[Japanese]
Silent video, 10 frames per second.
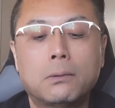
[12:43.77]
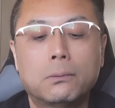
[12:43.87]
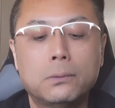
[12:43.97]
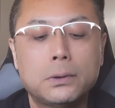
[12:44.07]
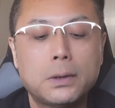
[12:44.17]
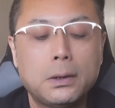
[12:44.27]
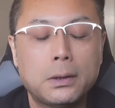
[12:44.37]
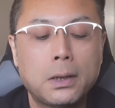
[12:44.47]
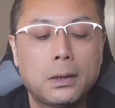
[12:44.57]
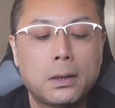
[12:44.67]
たこと自体
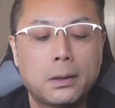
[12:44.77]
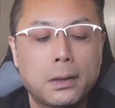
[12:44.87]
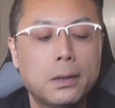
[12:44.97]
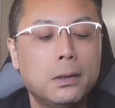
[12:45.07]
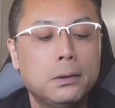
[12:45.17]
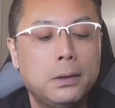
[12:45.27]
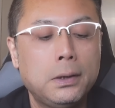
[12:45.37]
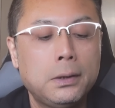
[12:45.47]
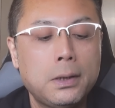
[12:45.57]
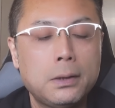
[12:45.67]
に大歓迎
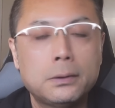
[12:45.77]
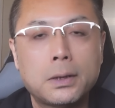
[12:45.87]
でいて、